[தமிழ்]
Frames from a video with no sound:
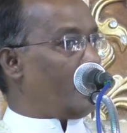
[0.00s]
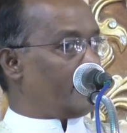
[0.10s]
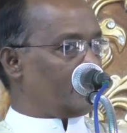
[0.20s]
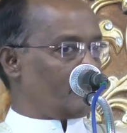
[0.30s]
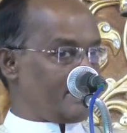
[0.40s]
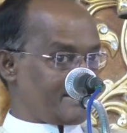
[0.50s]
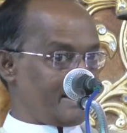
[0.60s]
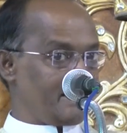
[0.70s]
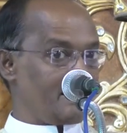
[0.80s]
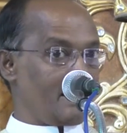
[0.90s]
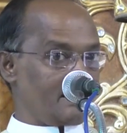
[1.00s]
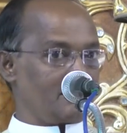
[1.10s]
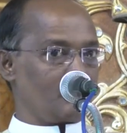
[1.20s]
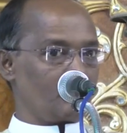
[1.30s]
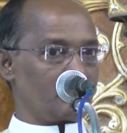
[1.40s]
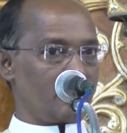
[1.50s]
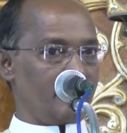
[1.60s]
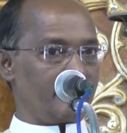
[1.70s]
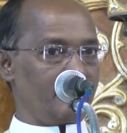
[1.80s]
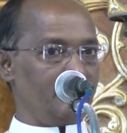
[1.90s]
ஆண்டருடைய சன்னிதானத்தில்
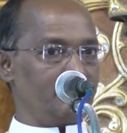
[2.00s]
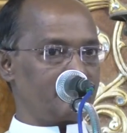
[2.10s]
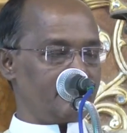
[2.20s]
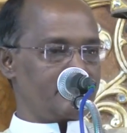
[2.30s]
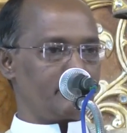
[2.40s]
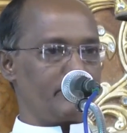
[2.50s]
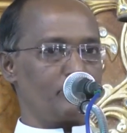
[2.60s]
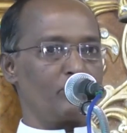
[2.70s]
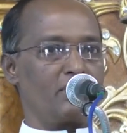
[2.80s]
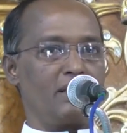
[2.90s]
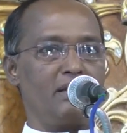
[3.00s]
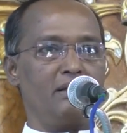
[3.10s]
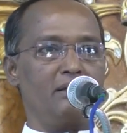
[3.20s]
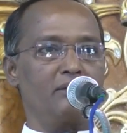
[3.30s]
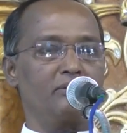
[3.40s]
கொடுக்கிறார்கள் திருச்சபையின் முன்னால்